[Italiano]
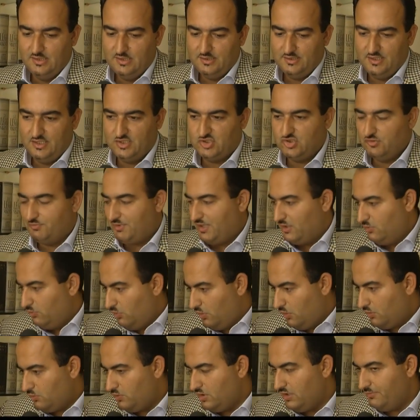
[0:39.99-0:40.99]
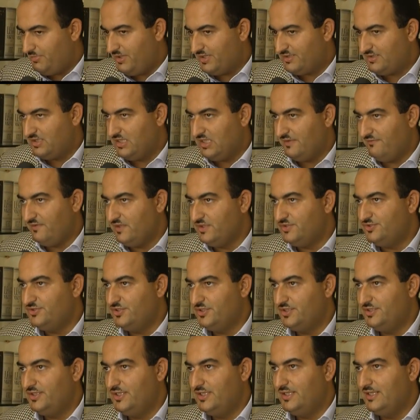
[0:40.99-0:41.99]
del, sopralluogo da parte dei
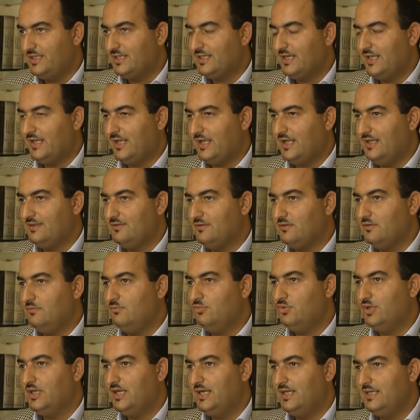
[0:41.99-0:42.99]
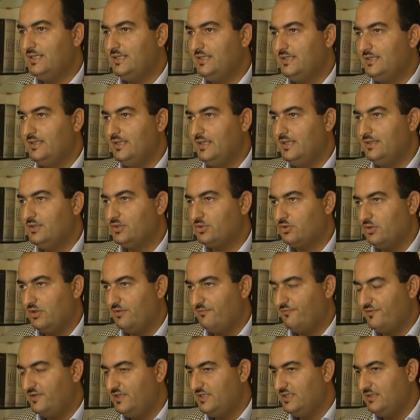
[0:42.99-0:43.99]
vigili e degli incaricati comunali entro la
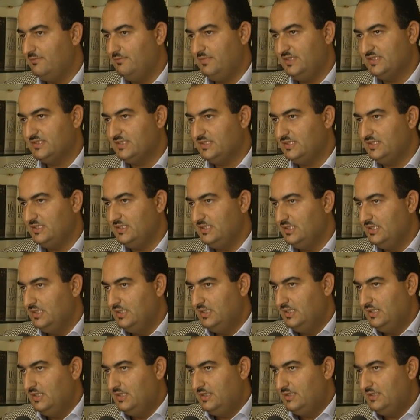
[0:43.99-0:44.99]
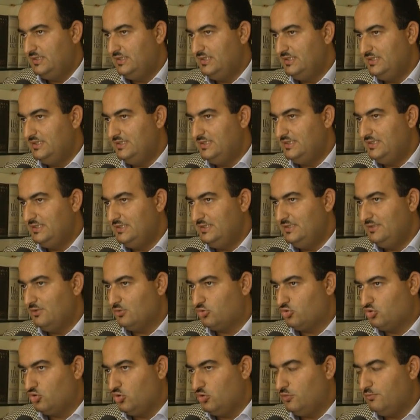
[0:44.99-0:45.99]
fine del mese di, di, di, di
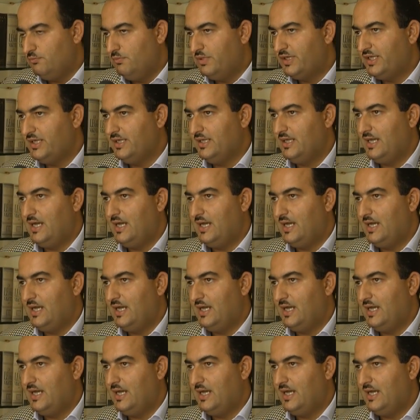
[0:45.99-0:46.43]
ottobre.